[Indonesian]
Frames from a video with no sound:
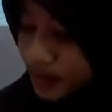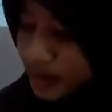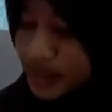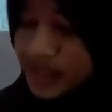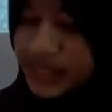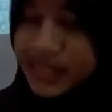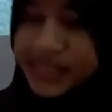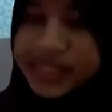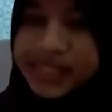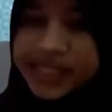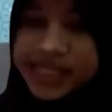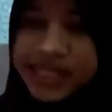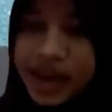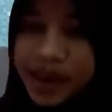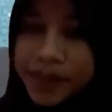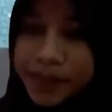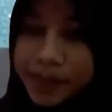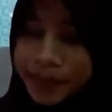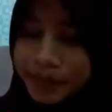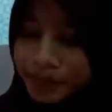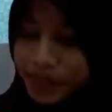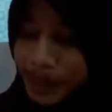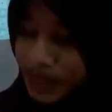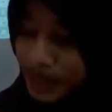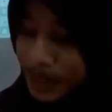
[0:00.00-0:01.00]
sisi
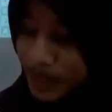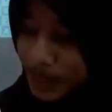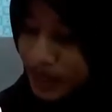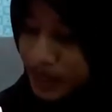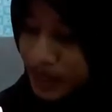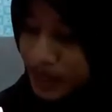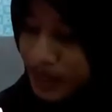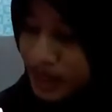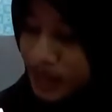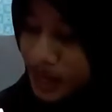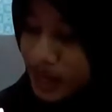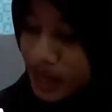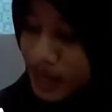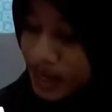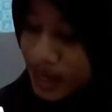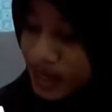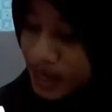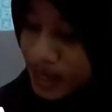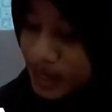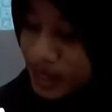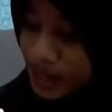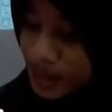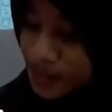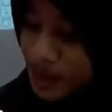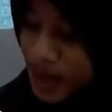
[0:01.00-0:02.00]
samping
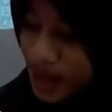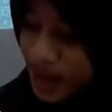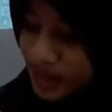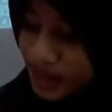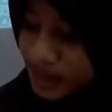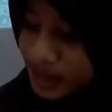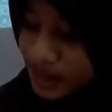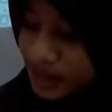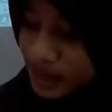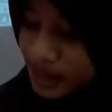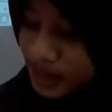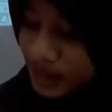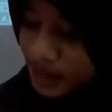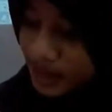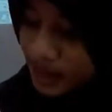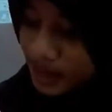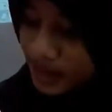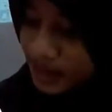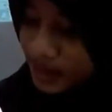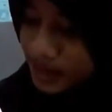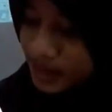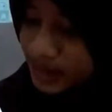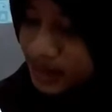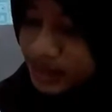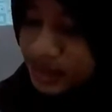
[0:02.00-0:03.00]
dibagi
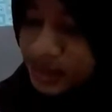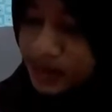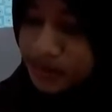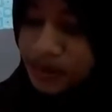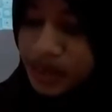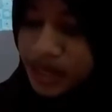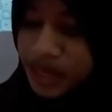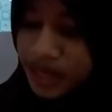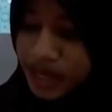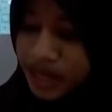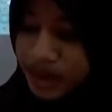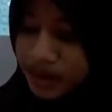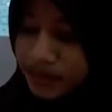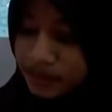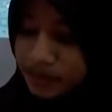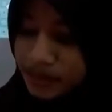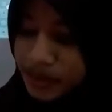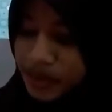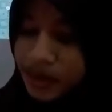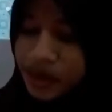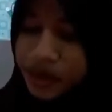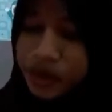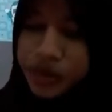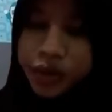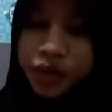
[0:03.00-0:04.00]
sisi miring
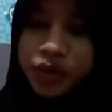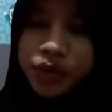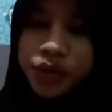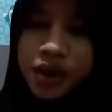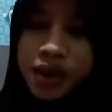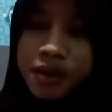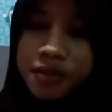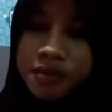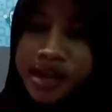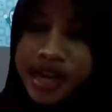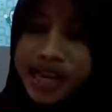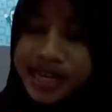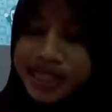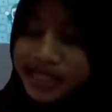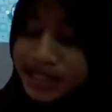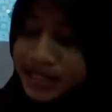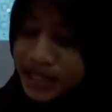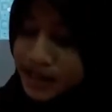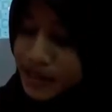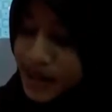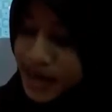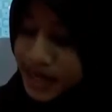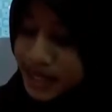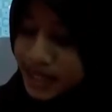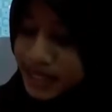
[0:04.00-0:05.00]
yaitu
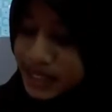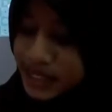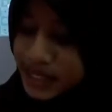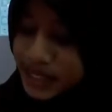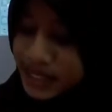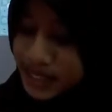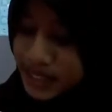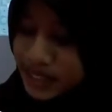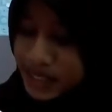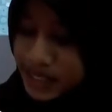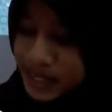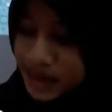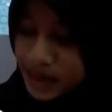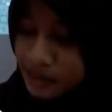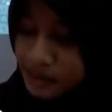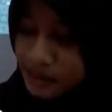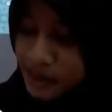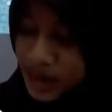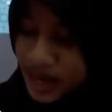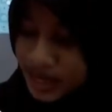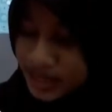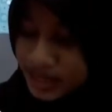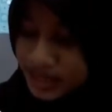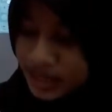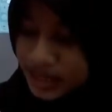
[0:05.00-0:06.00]
12 dibagi 13.
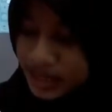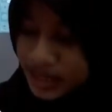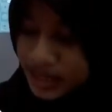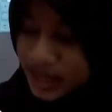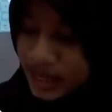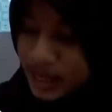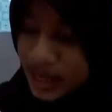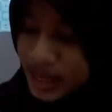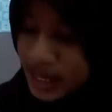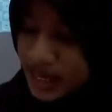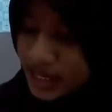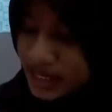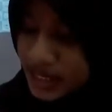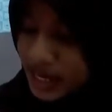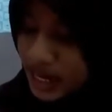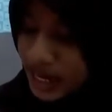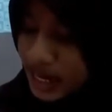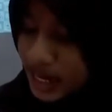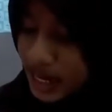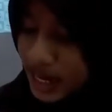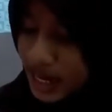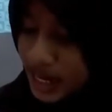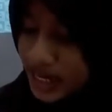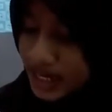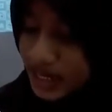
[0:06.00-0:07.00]

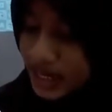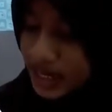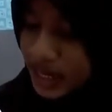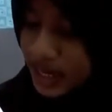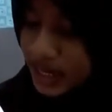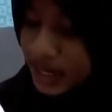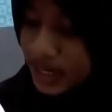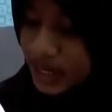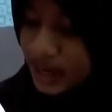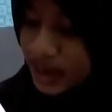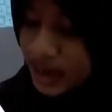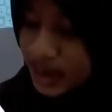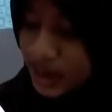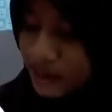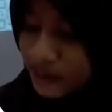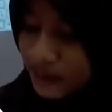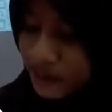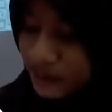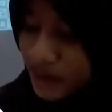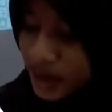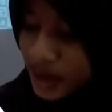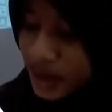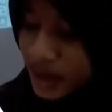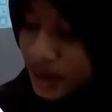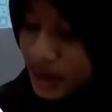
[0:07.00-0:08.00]
Sedangkan tangan
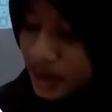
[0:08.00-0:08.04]
alfa